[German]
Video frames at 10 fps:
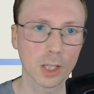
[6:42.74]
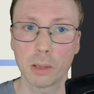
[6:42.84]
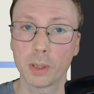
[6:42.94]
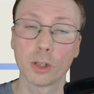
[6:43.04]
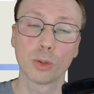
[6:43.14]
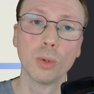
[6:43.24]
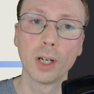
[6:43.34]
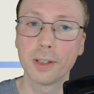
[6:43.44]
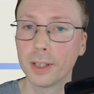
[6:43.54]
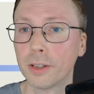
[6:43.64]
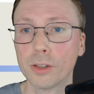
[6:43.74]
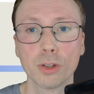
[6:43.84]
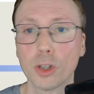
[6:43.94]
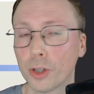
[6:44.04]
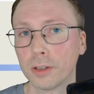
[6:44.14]
Aber das Coole an denen ist,
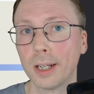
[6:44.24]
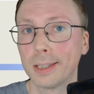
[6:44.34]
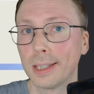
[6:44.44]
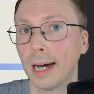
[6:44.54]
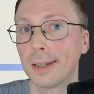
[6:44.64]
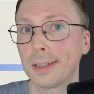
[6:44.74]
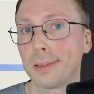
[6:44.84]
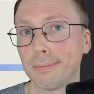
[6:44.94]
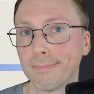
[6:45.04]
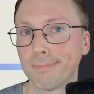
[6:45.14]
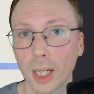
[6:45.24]
die kosten halt gar nichts.